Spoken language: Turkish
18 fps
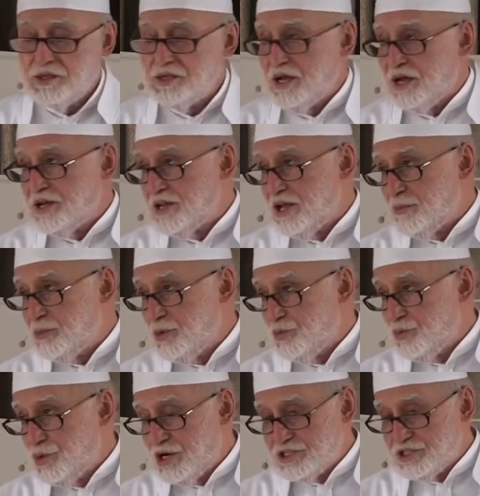Yahya
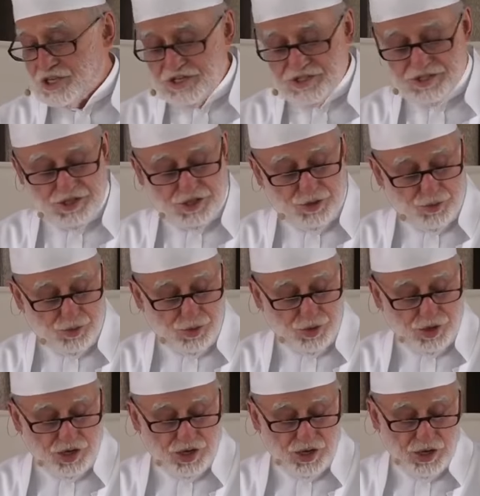bin Muaz Hazreti
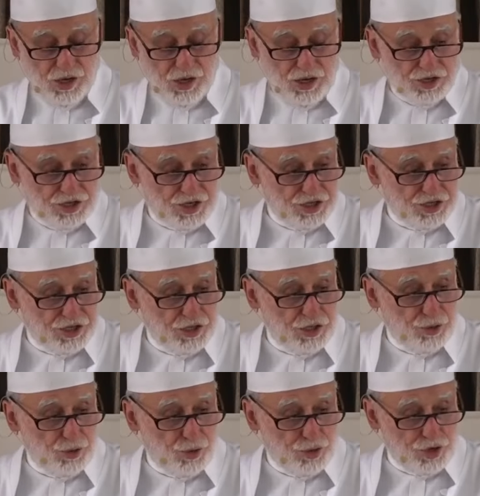buyuruyor ki
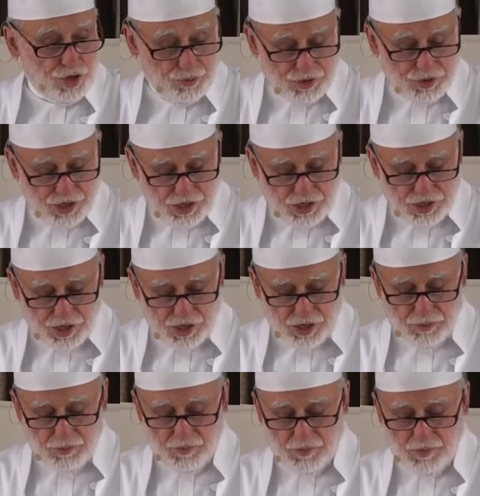şaşılır o kimseye
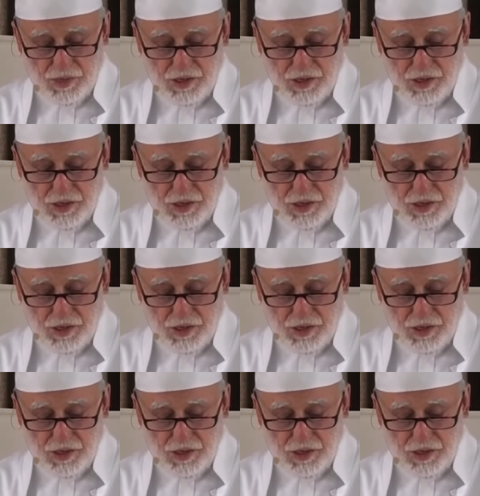ki